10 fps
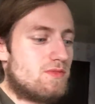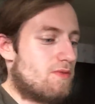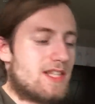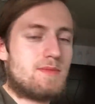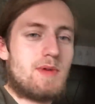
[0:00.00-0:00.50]

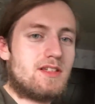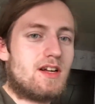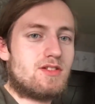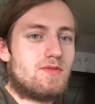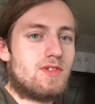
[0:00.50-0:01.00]
25
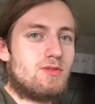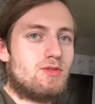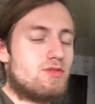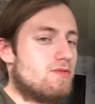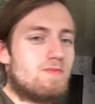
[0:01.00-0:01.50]
градусов на
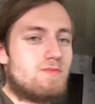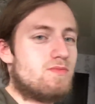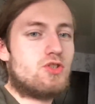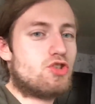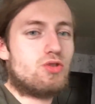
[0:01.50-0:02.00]
улице.
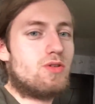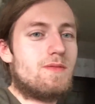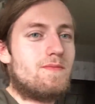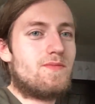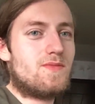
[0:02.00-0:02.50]

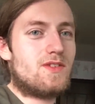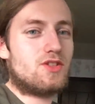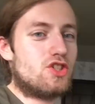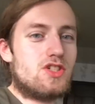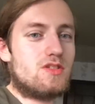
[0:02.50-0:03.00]
Тяжело.
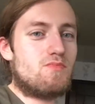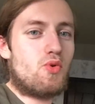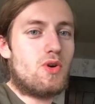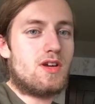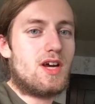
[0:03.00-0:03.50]
Жизнь,
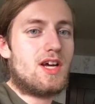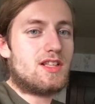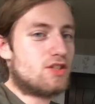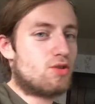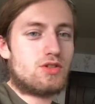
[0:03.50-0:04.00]
боль.
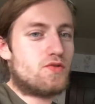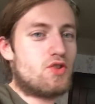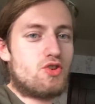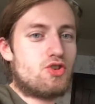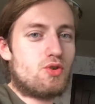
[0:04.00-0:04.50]
На солнце
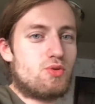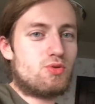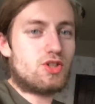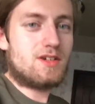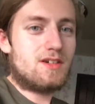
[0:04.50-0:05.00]
все еще
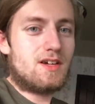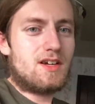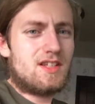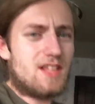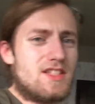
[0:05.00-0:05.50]
хуже.
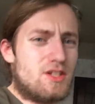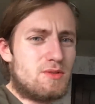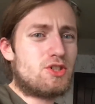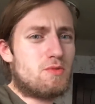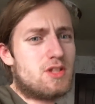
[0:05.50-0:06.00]

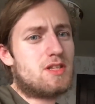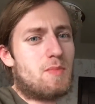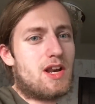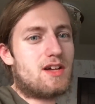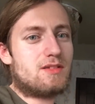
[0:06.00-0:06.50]
Надеюсь, вы живете за
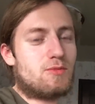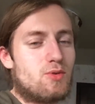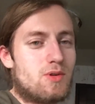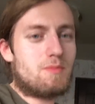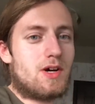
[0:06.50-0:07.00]
полярным
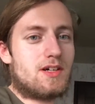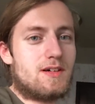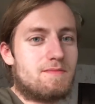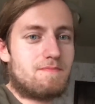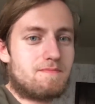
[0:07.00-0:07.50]
кругом. Пока.